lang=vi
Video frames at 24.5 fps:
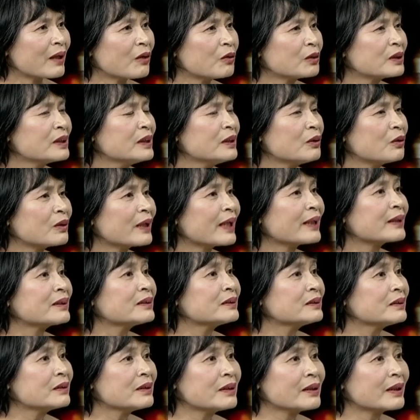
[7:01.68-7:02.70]
có khi còn
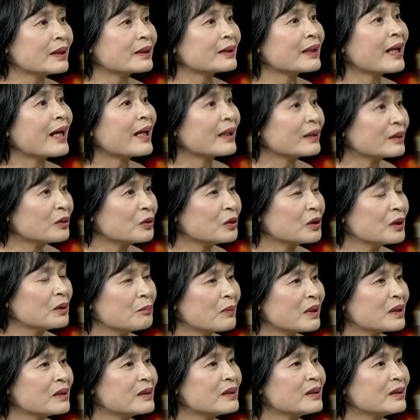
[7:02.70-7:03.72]
ăn trước đây cả tháng rồi
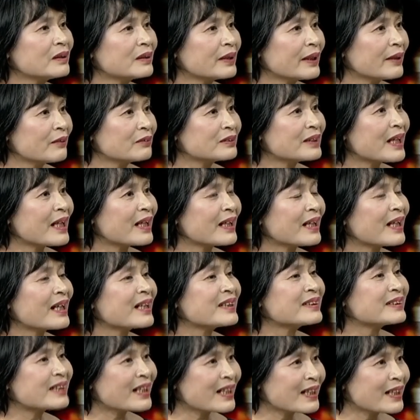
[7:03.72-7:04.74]
mà cứ, cứ kéo dài
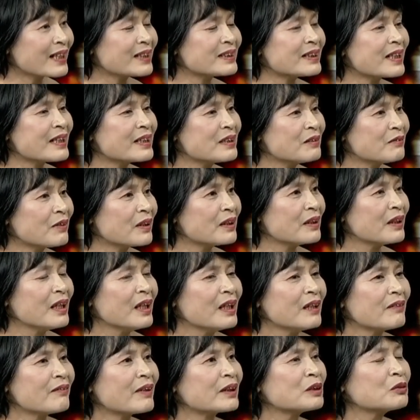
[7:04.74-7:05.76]
lai dai lai dai như vậy
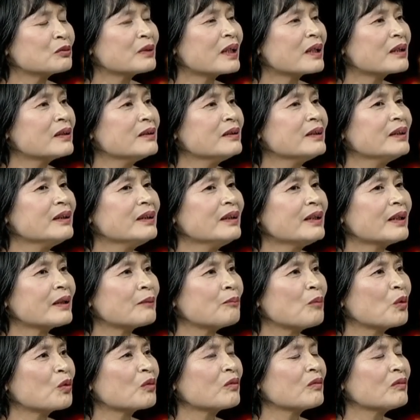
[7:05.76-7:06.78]
và chúng ta cứ nghĩ là
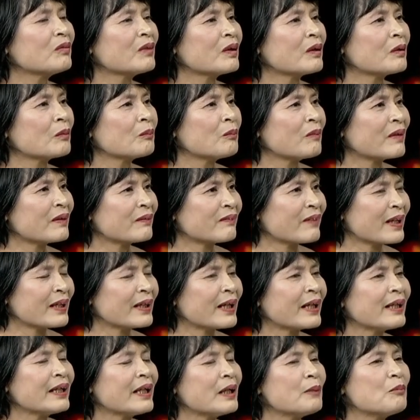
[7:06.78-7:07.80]
một à, mà vài
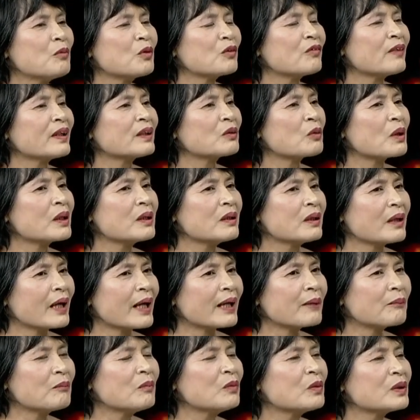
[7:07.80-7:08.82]
ngày hay một vài tuần
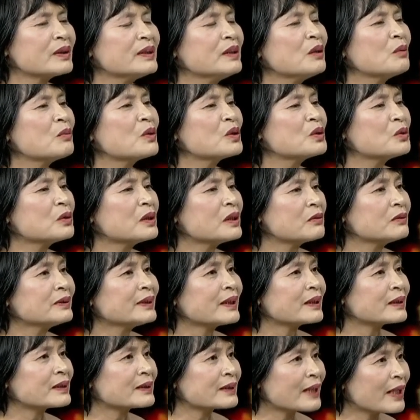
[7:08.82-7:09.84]
ăn một nhiều một chút thì cũng
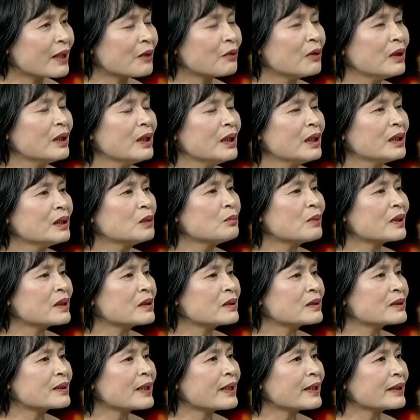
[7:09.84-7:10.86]
chẳng sao nhưng mà
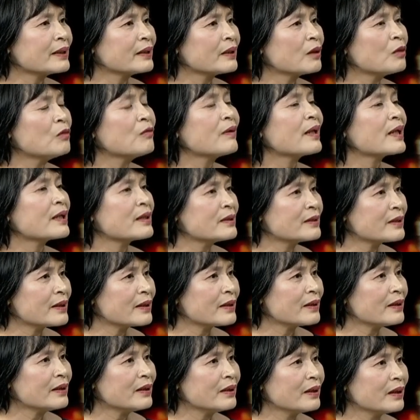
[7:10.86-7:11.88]
thực ra thì không phải là như
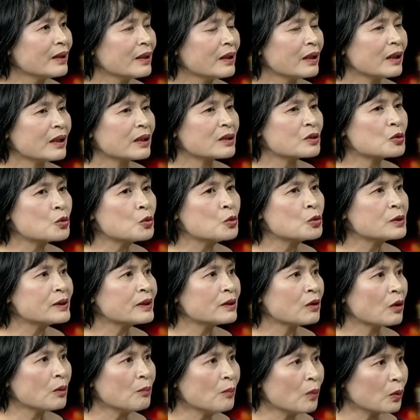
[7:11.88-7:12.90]
thế à, dù
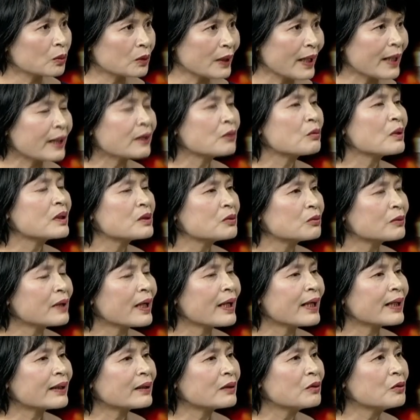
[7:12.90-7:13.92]
chỉ có một hai tuần chúng ta
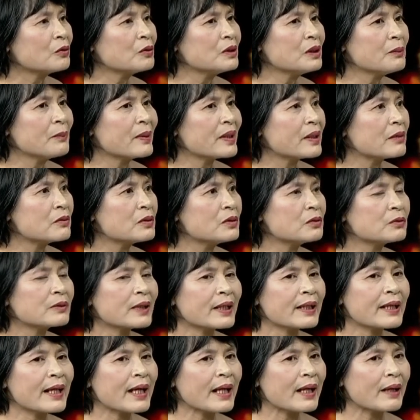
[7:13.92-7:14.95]
ăn thôi nhưng mà nếu chúng
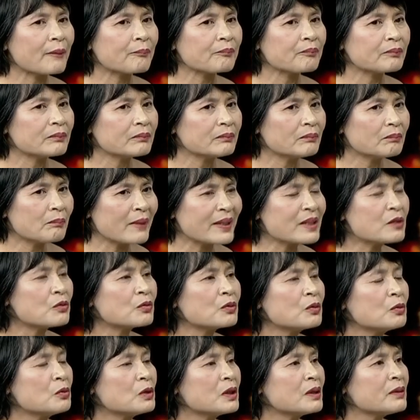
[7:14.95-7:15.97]
ta nạp bánh trung
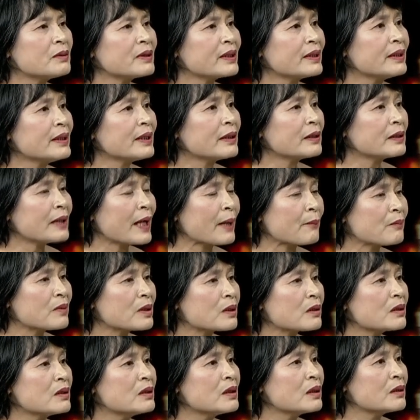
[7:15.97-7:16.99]
thu thì cái hàm
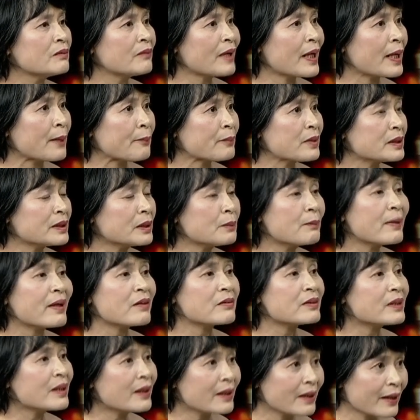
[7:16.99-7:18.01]
lượng đường hàm lượng chất
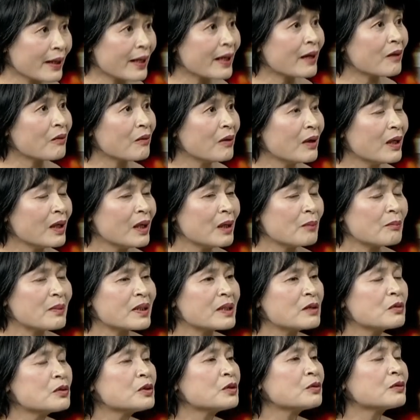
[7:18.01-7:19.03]
béo rất là cao mà
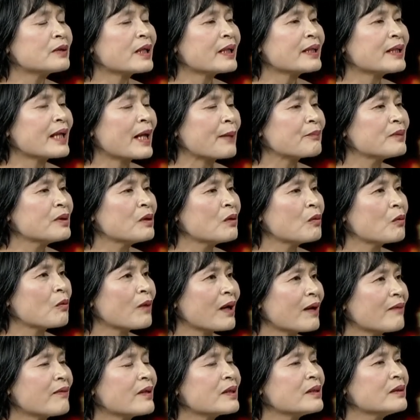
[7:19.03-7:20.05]
nếu chúng ta nạp nhiều
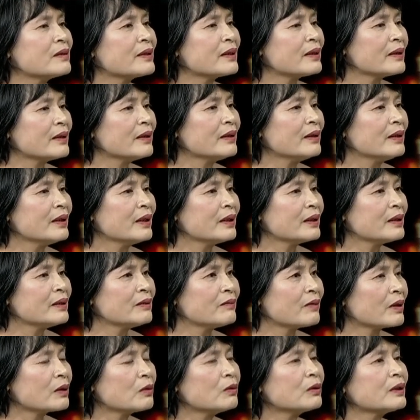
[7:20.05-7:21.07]
quá vào như thế thì
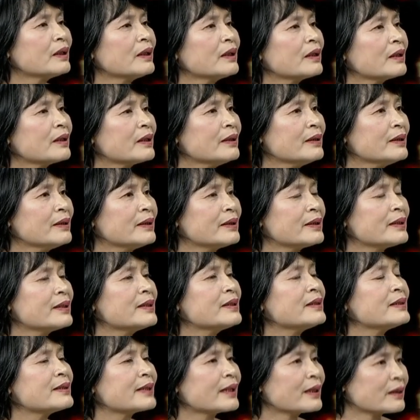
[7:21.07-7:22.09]
vẫn có thể gây nên cái
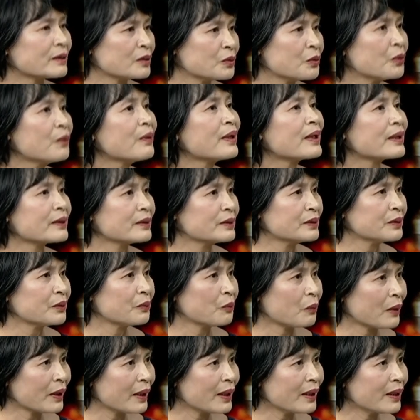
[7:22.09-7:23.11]
tình trạng rối loạn chuyển
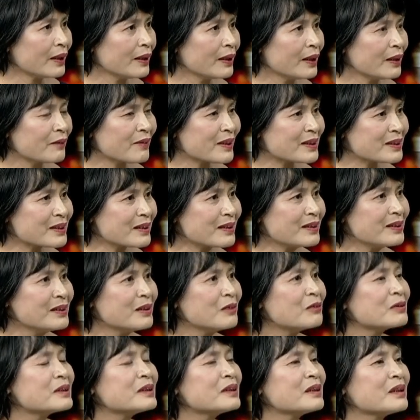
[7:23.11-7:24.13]
hóa và rất
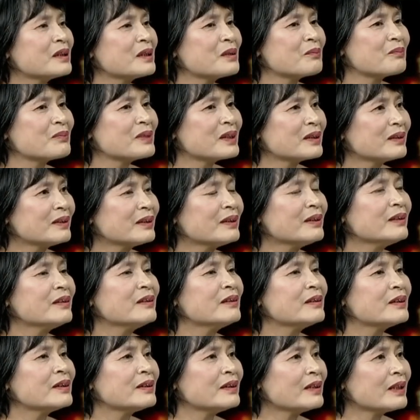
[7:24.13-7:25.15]
nhiều trường hợp những cái
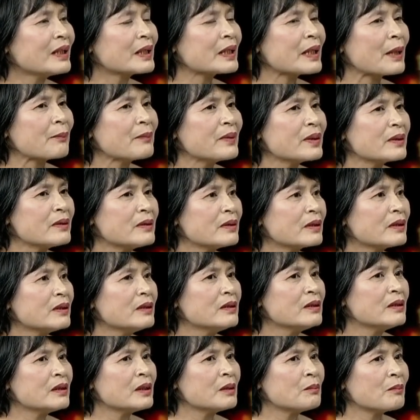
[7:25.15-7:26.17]
người nhất là đặc biệt những cái
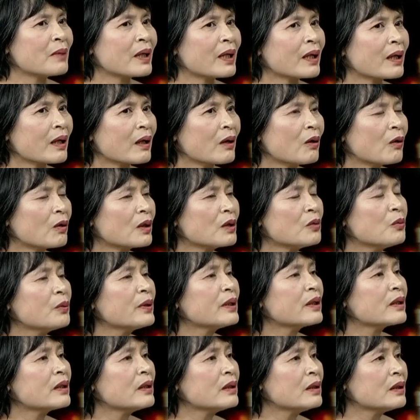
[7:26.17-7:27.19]
người mà có cái
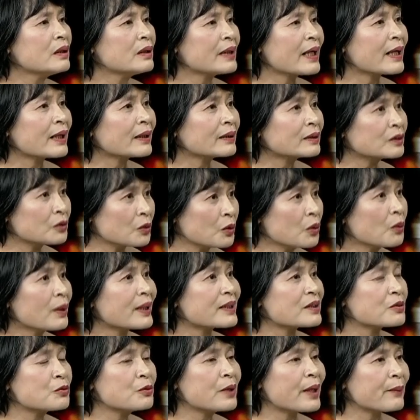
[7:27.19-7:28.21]
nguy cơ đang rối
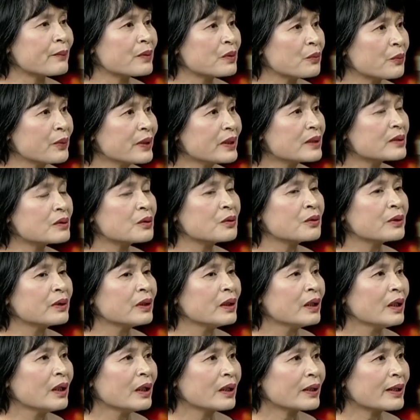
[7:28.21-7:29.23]
loạn dung nạp đường huyết rồi
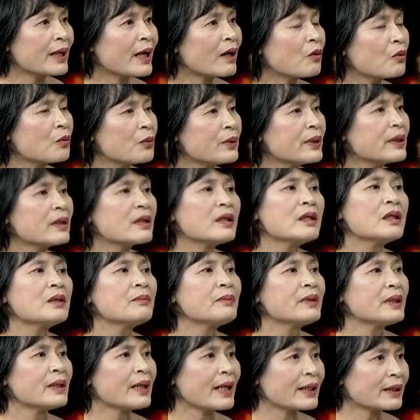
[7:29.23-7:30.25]
đang có nguy cơ
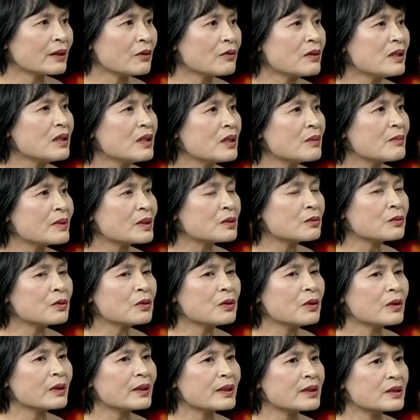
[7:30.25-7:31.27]
bị đái tháo đường mà chúng tôi
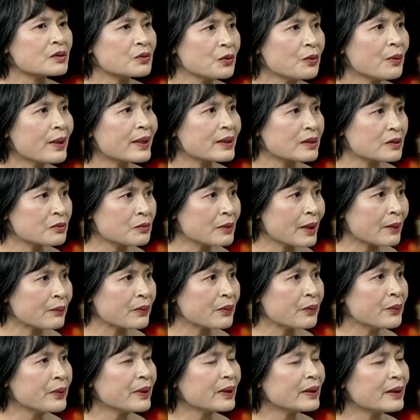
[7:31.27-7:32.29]
gọi là rối loạn dung nạp
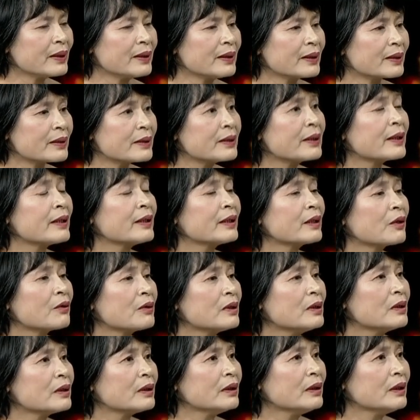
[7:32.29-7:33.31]
đường huyết hay là tiền đái tháo
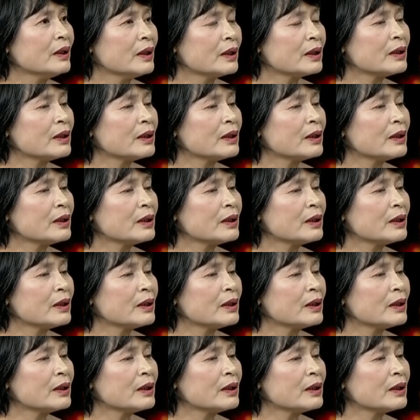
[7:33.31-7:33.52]
đường ấy,